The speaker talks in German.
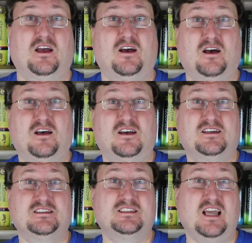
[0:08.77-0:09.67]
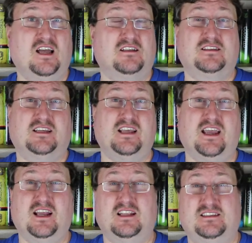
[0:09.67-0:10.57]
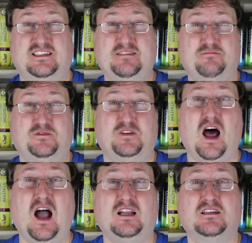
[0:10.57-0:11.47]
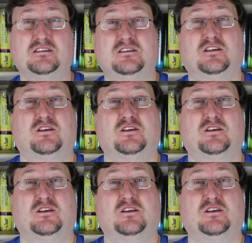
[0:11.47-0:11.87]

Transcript: Äh, ja, der Tag hat sieben Fragen